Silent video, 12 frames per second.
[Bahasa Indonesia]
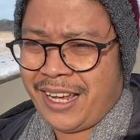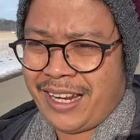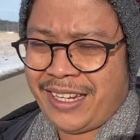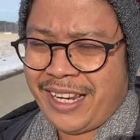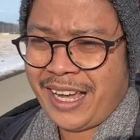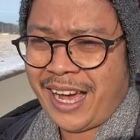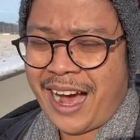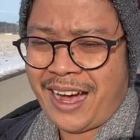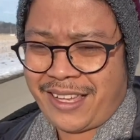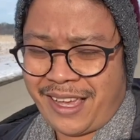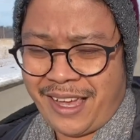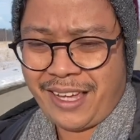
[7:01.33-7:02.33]

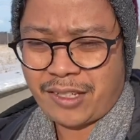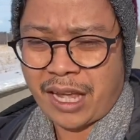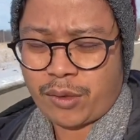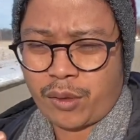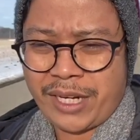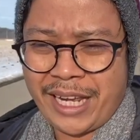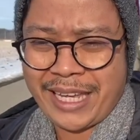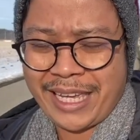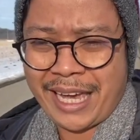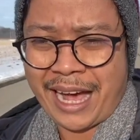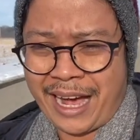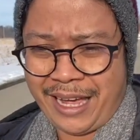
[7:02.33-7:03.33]
DHGS atau
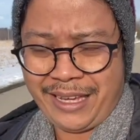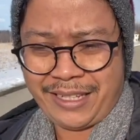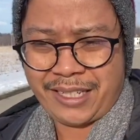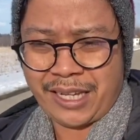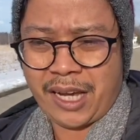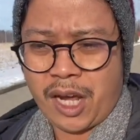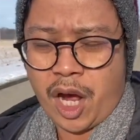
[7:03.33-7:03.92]
DGHS